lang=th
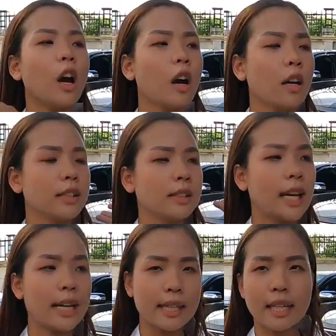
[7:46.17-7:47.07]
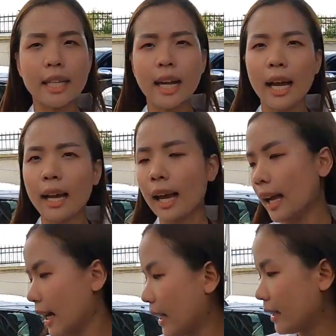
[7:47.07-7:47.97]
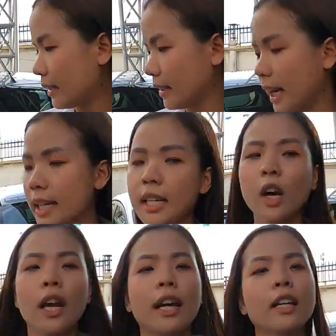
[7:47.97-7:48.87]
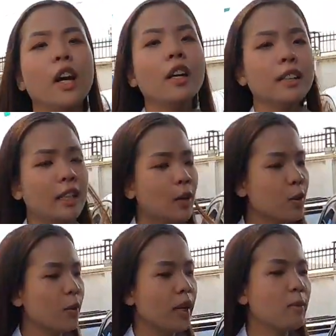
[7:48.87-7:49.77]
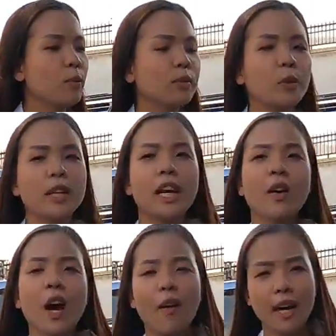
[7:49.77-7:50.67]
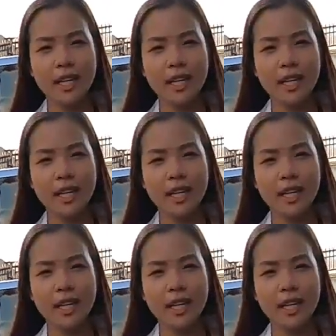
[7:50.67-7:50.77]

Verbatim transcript: ก็คันนี้นะคะอ่ะคันคันนี้ก่อนละกันเนาะเราอยู่ในมุมตรงนี้เราก็เอาคั